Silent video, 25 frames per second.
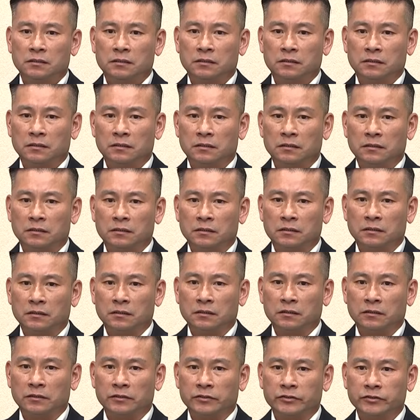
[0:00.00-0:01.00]

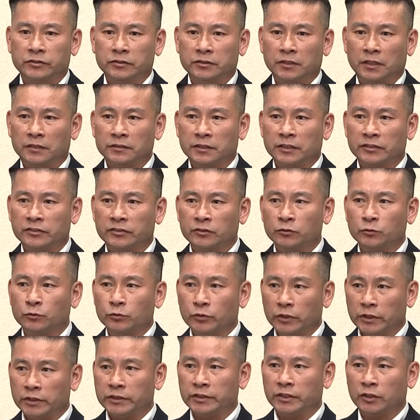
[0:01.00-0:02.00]
呃，事实上在四
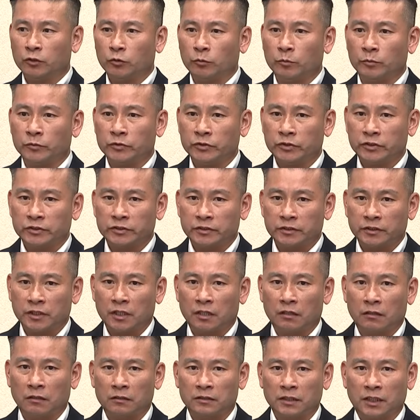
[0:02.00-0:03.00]
五月间我们就知
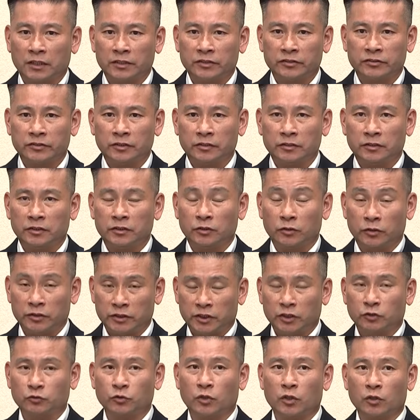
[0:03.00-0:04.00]
道他的身体有一
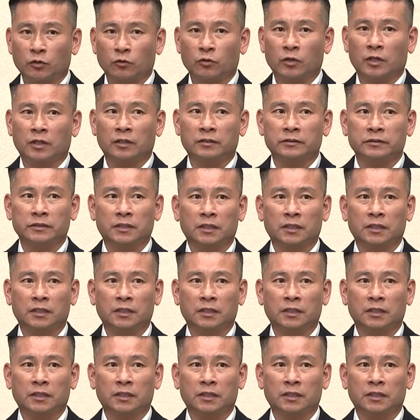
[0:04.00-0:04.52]
些状况，